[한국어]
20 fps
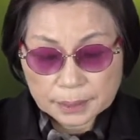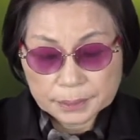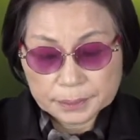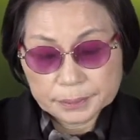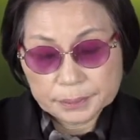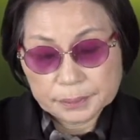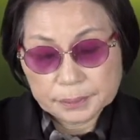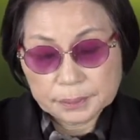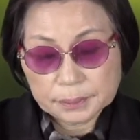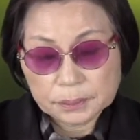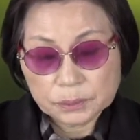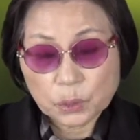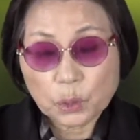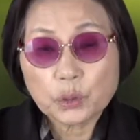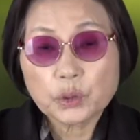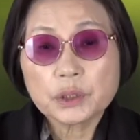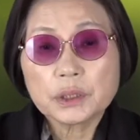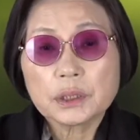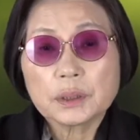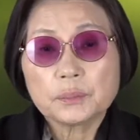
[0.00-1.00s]
어,
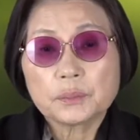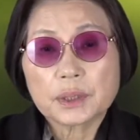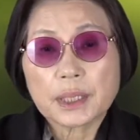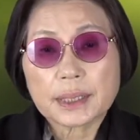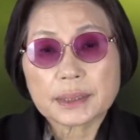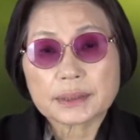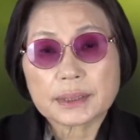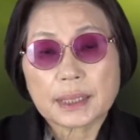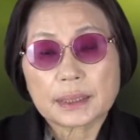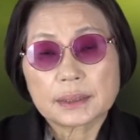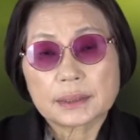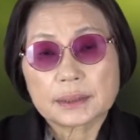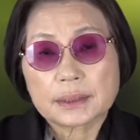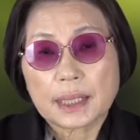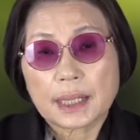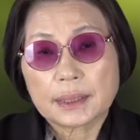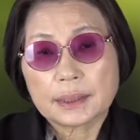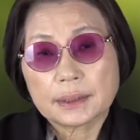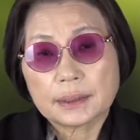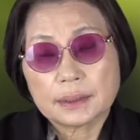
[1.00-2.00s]
노근이 문학상을
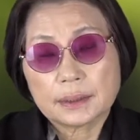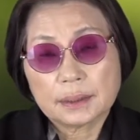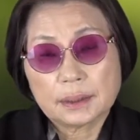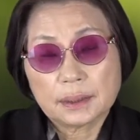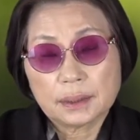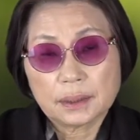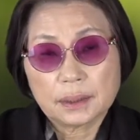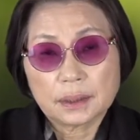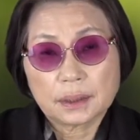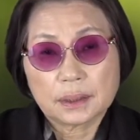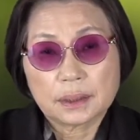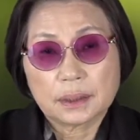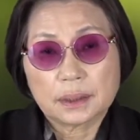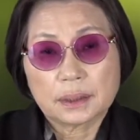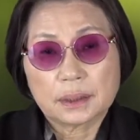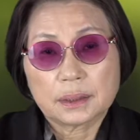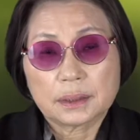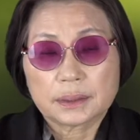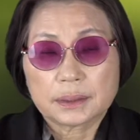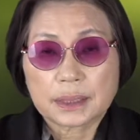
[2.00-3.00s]
탄 어,
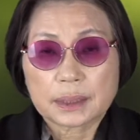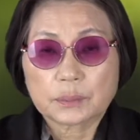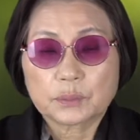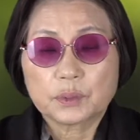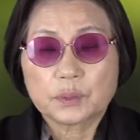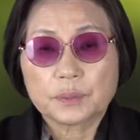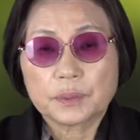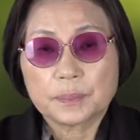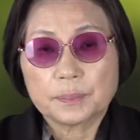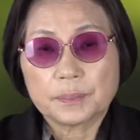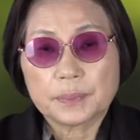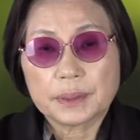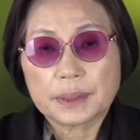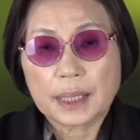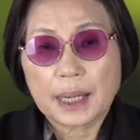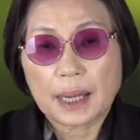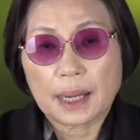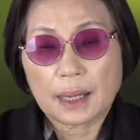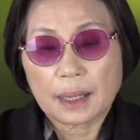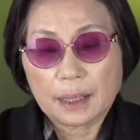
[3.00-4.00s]

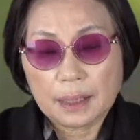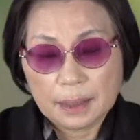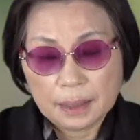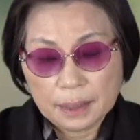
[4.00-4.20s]
작품입니다.